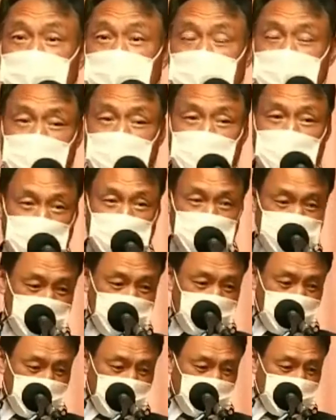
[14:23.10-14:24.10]
아니 내가
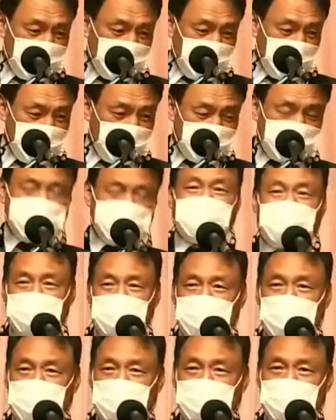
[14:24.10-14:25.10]
예측
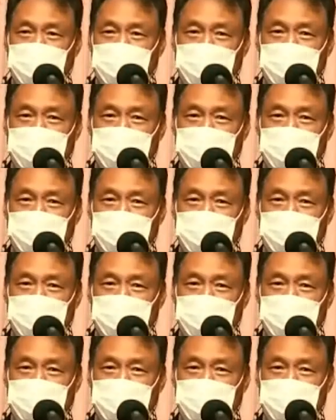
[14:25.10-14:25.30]
가능한 거.